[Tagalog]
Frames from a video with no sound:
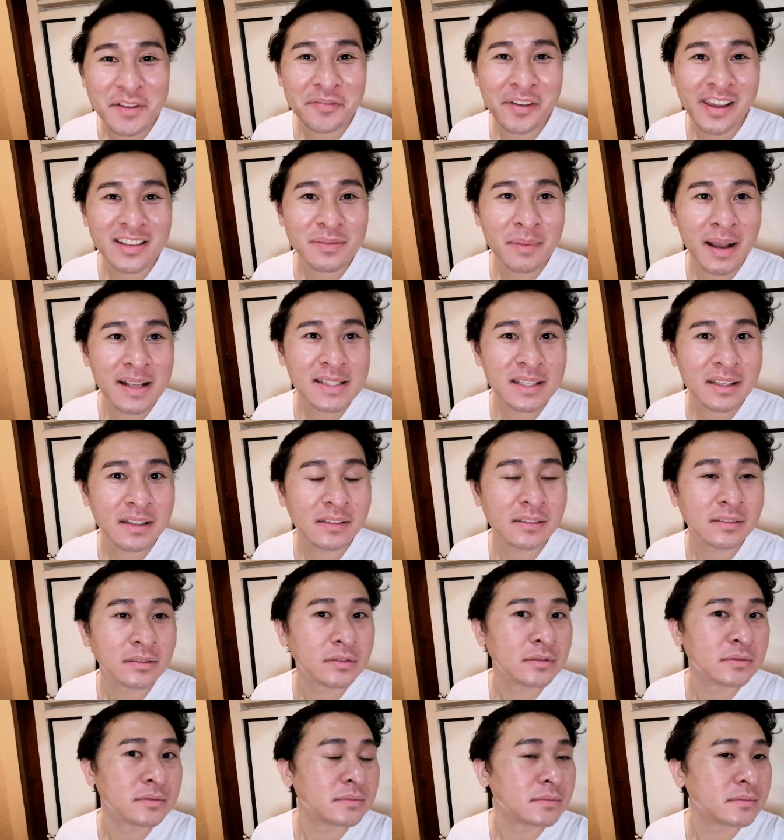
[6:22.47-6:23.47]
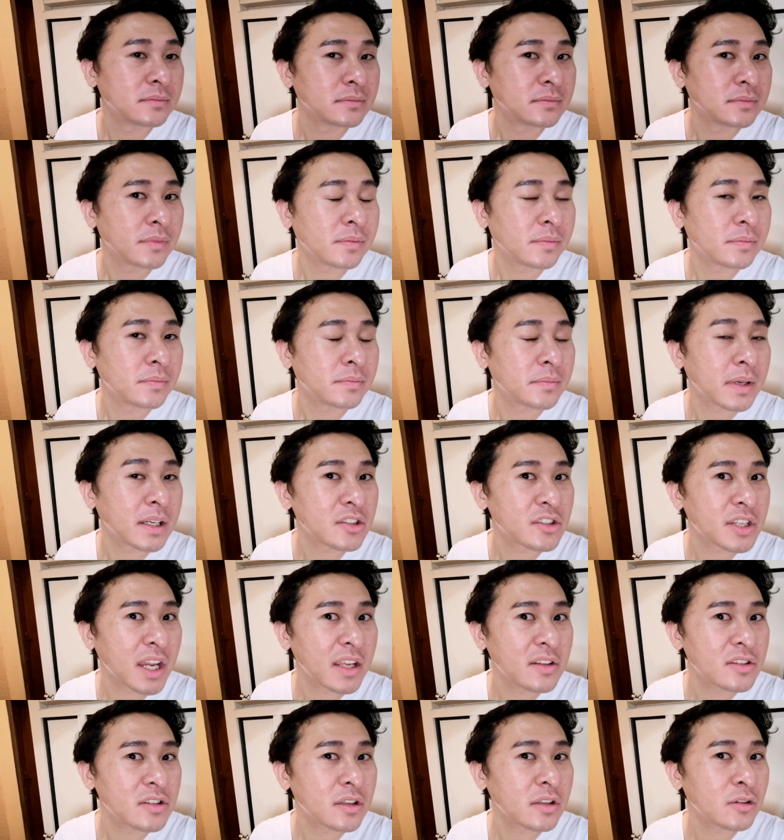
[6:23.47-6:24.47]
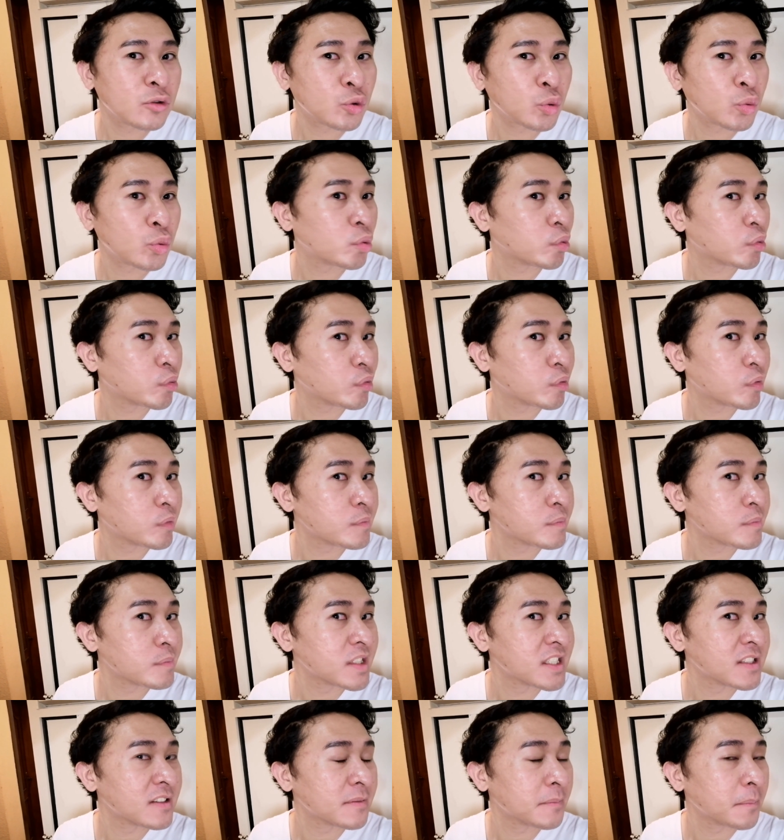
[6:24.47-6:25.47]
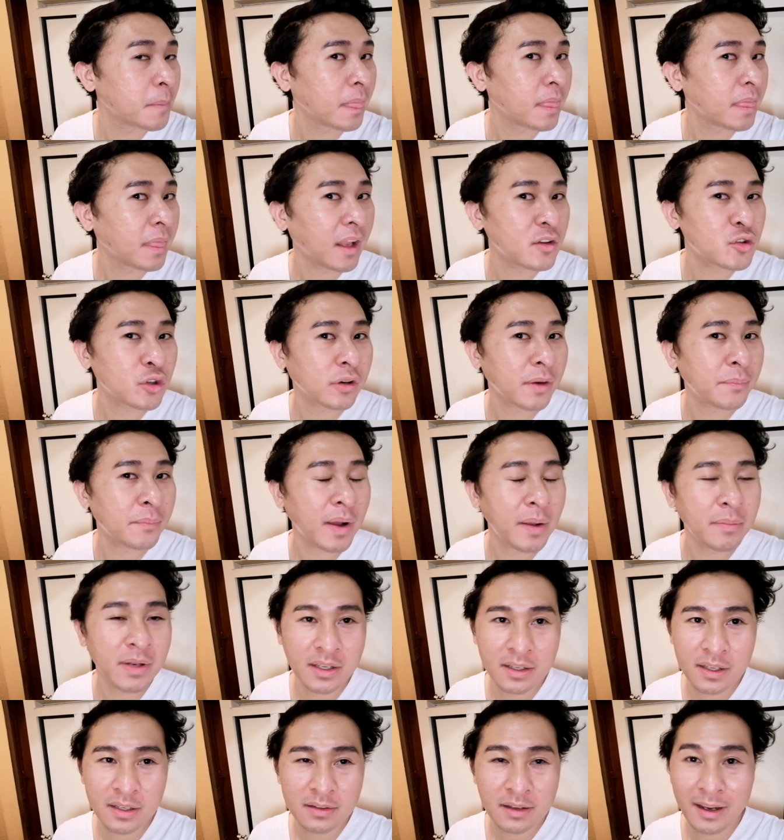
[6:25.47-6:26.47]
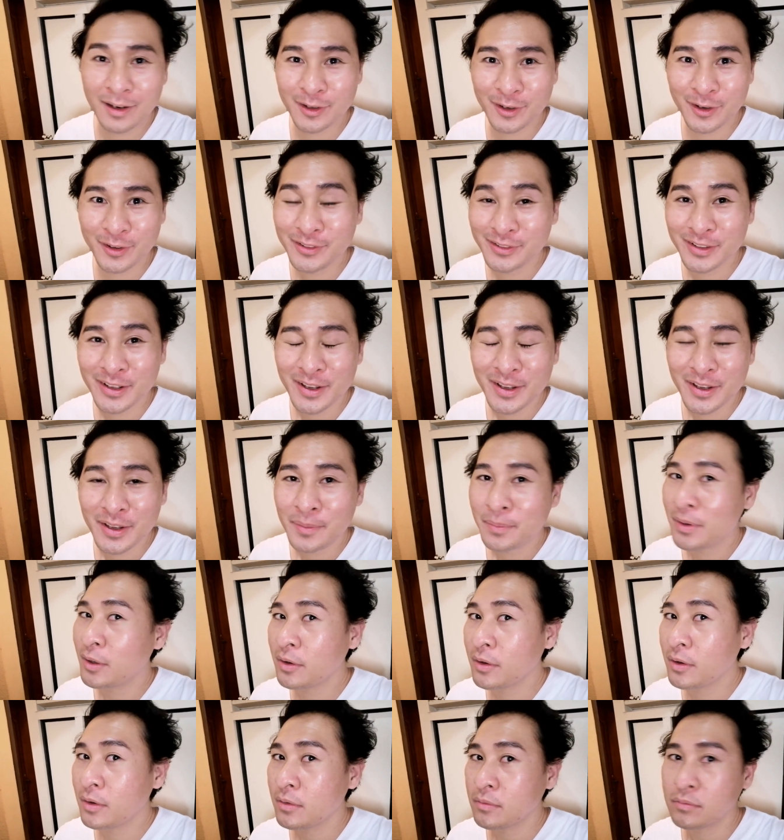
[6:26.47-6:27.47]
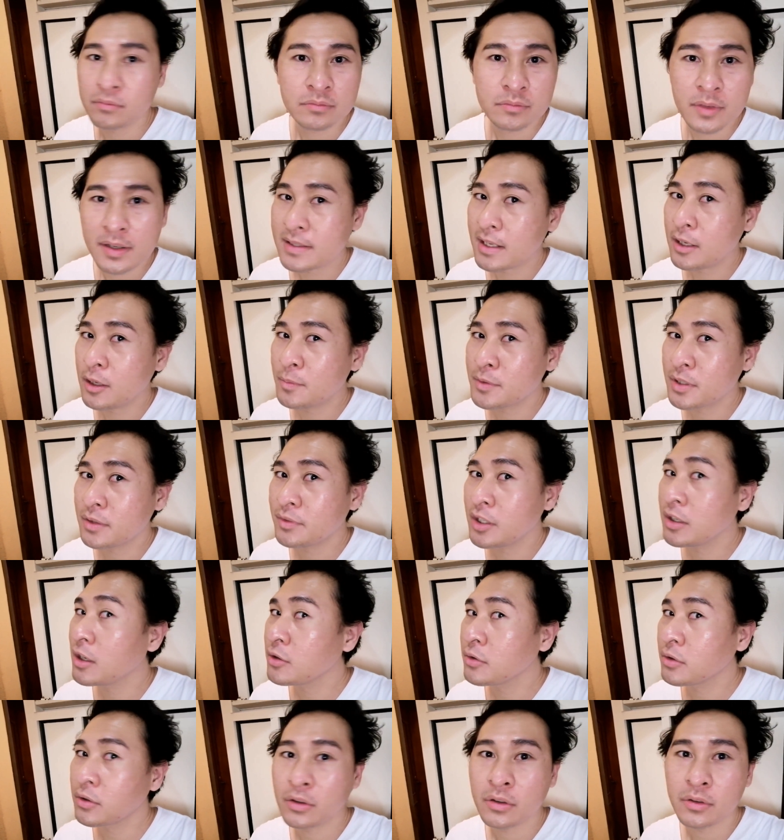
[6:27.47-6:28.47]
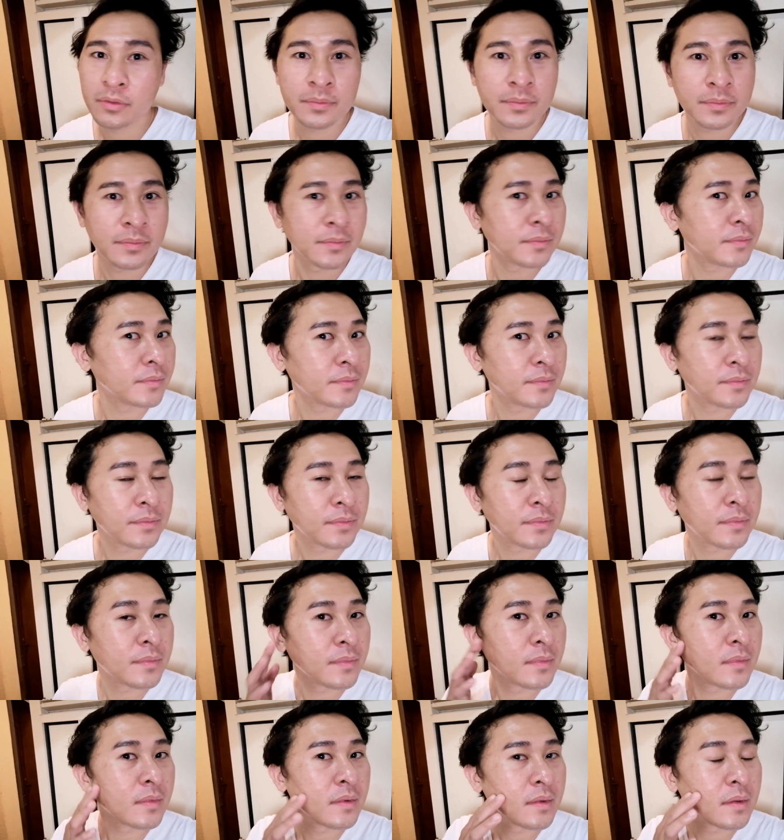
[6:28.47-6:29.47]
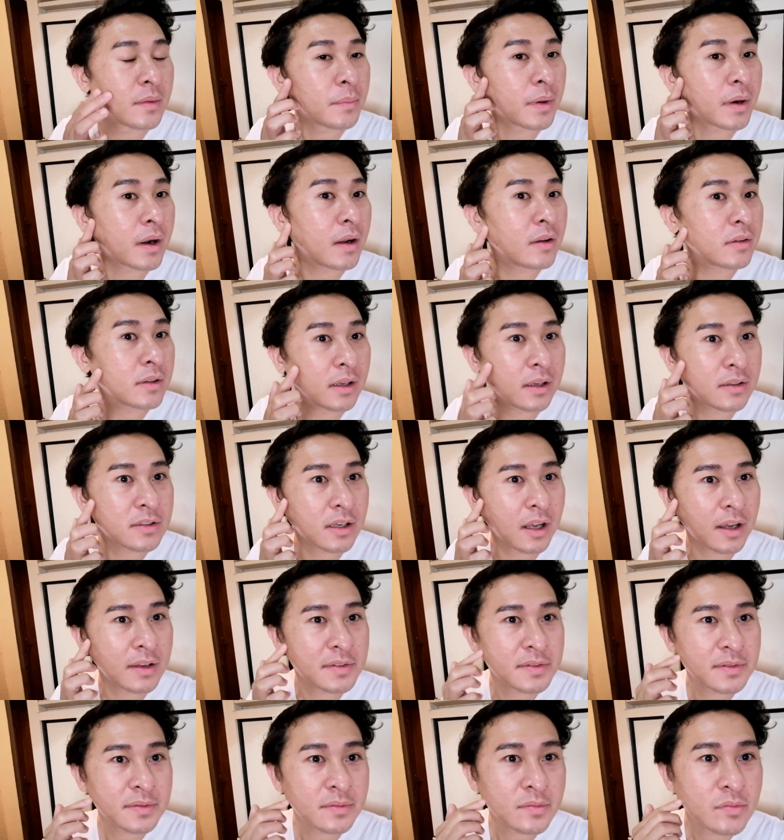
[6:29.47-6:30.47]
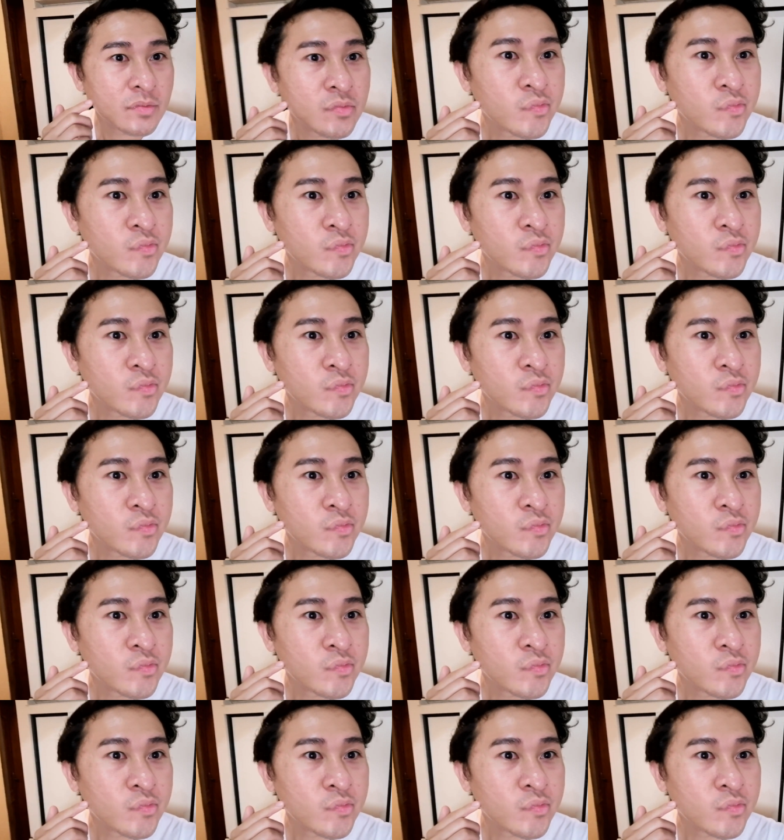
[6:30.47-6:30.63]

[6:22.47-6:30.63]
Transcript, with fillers: the face mask. Mag-change into Nature Republic. I don't know. Pero, kasi observe nyo, parang ano talaga siya guys.